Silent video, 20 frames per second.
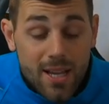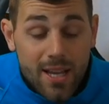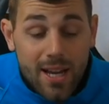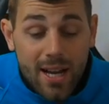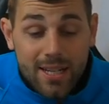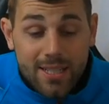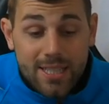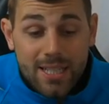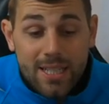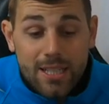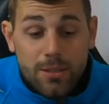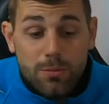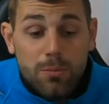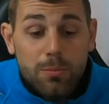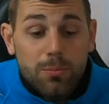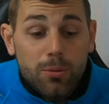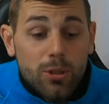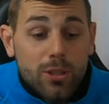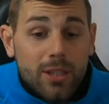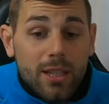así que es muy
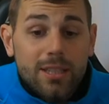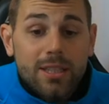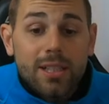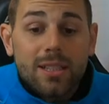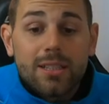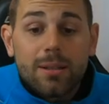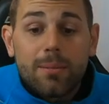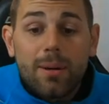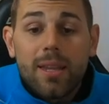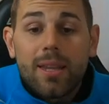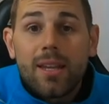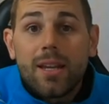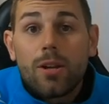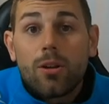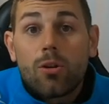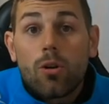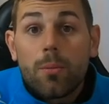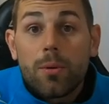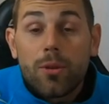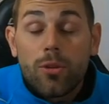importante el tema de ir
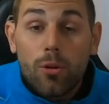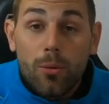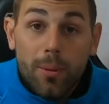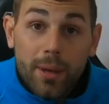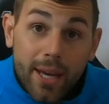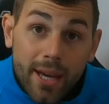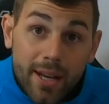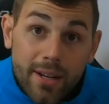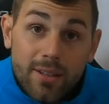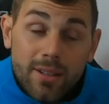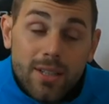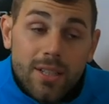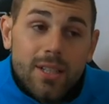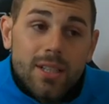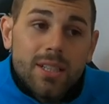comiendo bien,